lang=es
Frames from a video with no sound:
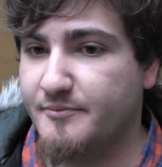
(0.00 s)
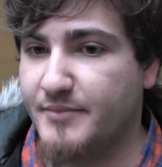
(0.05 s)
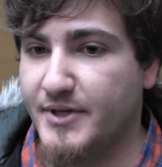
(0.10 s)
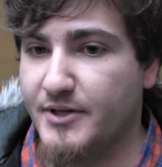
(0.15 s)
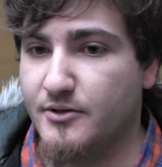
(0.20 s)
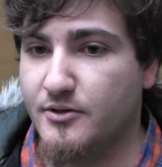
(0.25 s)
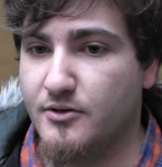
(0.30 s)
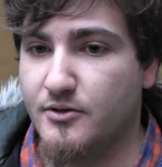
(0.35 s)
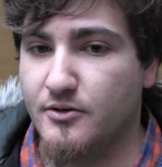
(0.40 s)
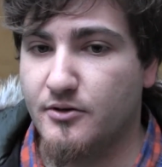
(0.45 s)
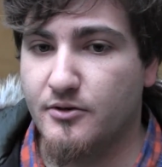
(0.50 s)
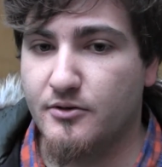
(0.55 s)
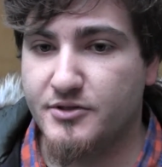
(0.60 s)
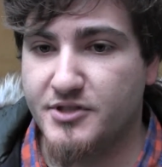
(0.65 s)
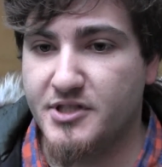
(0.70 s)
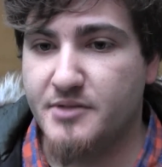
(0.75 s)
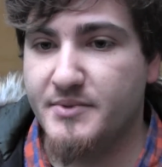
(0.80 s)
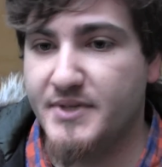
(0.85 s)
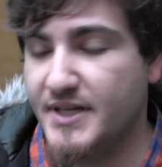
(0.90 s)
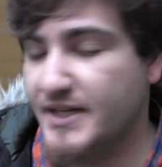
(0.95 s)
pero
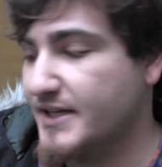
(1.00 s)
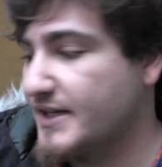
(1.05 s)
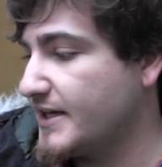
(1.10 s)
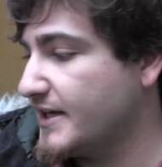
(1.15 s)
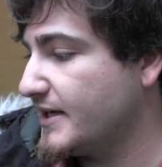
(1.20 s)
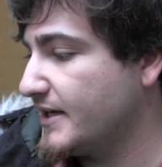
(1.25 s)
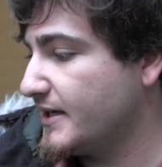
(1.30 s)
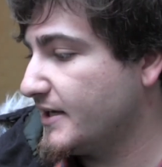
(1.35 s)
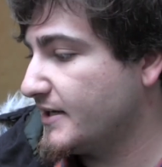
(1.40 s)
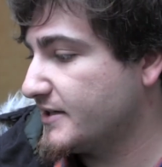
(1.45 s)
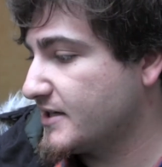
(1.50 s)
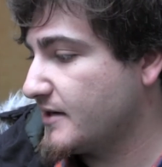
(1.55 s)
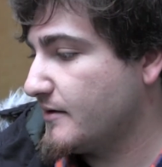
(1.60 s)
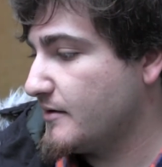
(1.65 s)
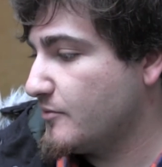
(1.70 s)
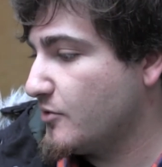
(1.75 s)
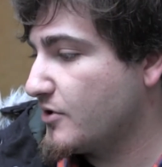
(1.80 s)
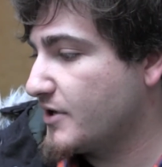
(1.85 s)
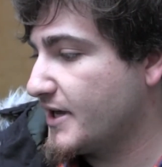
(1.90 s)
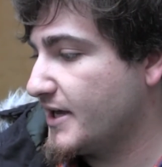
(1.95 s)
si bien que
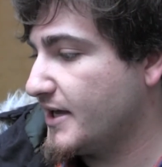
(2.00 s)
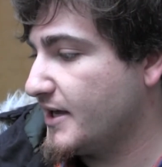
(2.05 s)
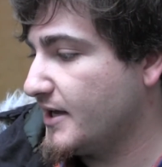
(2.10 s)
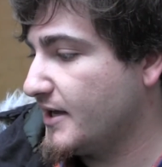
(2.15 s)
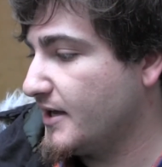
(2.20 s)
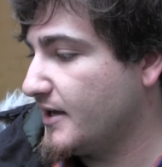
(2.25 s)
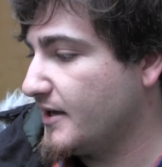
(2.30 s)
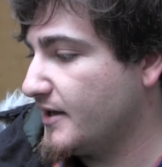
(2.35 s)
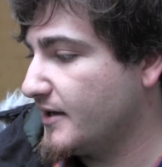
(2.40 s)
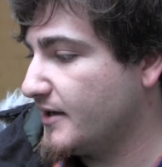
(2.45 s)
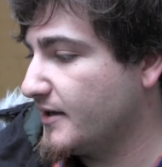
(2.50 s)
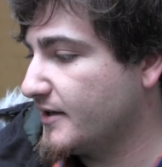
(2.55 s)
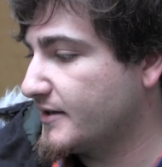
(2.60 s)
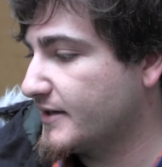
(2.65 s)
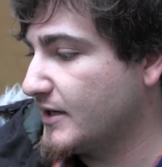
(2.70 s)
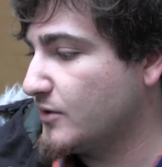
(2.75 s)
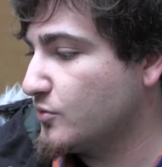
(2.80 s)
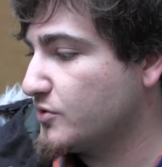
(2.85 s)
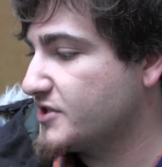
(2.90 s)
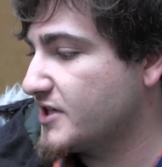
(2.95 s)
sabemos que
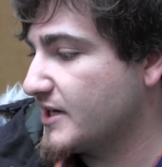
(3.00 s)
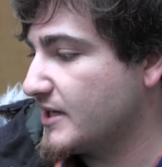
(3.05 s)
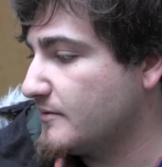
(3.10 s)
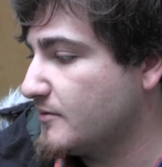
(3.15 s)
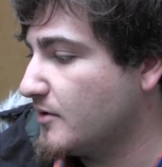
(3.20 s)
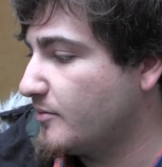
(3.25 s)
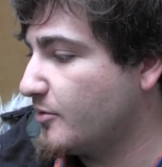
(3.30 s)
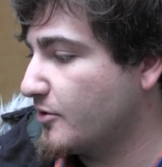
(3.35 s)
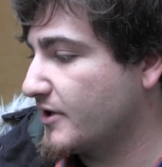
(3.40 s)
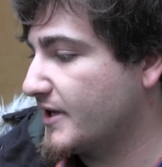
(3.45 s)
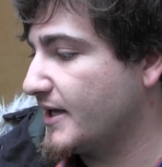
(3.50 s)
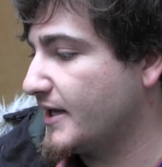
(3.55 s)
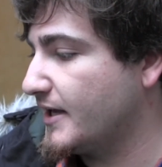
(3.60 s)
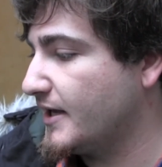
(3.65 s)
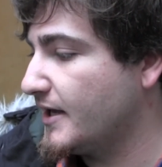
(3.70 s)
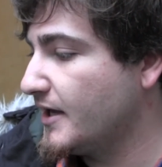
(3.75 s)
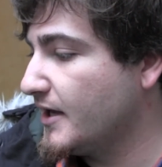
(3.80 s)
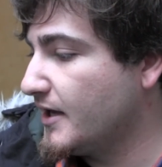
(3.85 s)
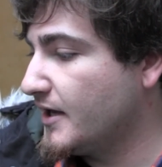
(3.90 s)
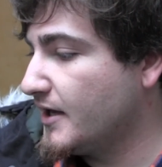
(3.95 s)
que, lucharemos
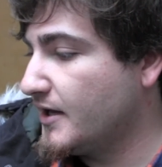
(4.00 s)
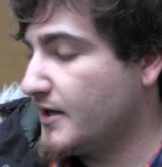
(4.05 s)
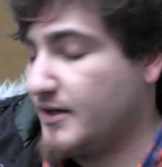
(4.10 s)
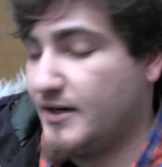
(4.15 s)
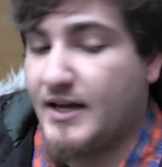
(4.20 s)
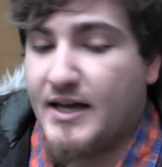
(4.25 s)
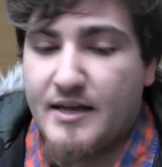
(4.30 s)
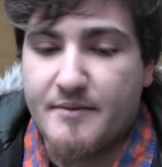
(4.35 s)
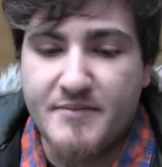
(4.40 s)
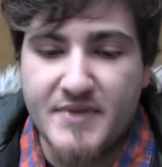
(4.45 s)
porque las